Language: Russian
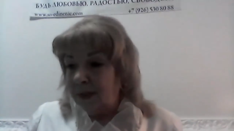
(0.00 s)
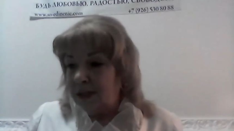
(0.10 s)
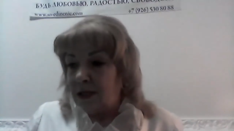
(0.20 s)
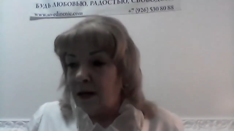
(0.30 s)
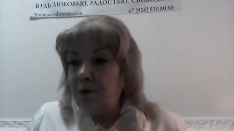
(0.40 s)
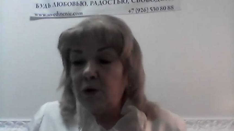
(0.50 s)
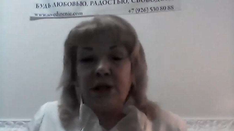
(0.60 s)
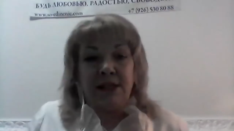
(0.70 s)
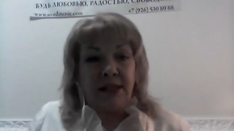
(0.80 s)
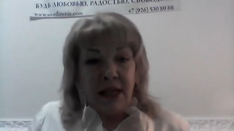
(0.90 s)

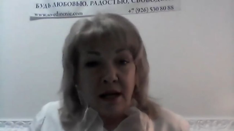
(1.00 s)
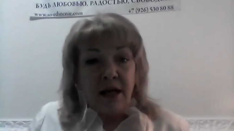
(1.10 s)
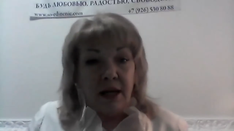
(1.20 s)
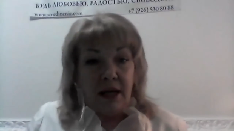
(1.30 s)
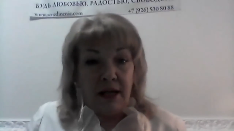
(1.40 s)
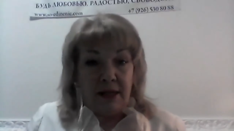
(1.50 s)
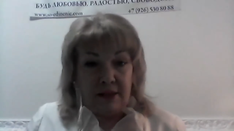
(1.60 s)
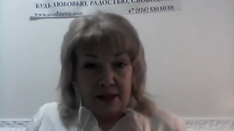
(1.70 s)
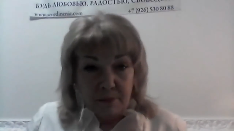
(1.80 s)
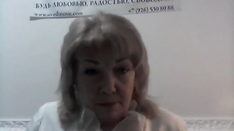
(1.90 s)
сработать с эго или
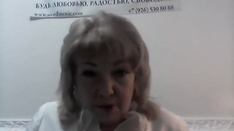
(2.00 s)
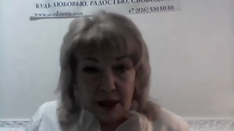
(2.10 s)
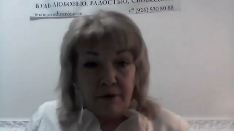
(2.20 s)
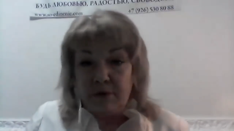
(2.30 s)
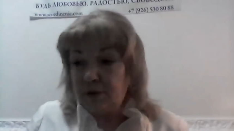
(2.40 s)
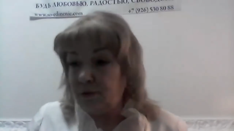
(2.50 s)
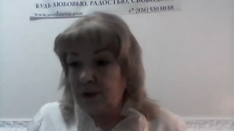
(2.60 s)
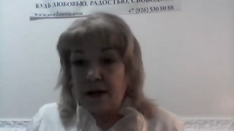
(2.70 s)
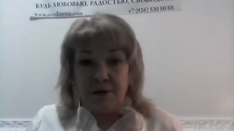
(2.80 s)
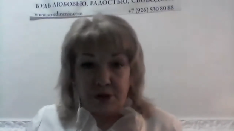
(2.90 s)
там ревностью,
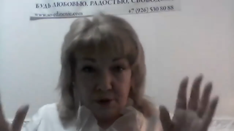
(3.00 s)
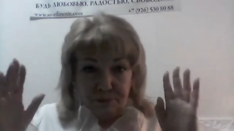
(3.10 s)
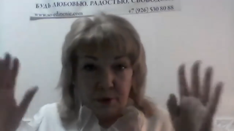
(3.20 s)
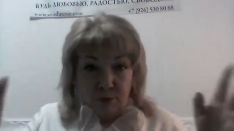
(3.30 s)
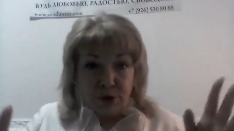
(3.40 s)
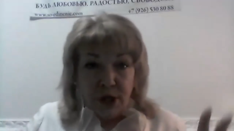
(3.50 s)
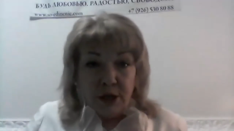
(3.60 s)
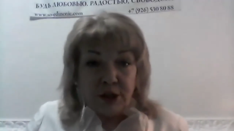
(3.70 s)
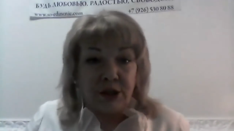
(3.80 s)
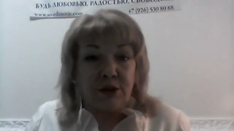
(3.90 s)
завистью и плюс
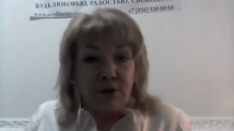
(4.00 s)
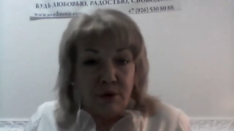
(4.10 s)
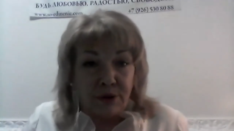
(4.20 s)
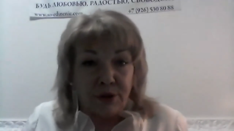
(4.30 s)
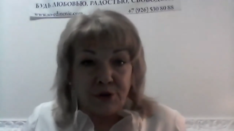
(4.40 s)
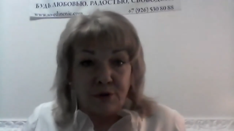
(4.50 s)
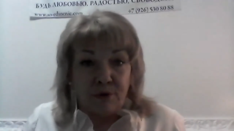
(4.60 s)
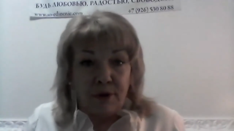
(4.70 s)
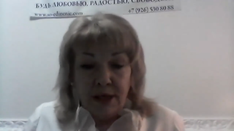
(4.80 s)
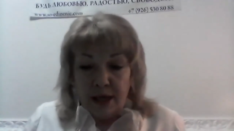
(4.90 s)
600 еще,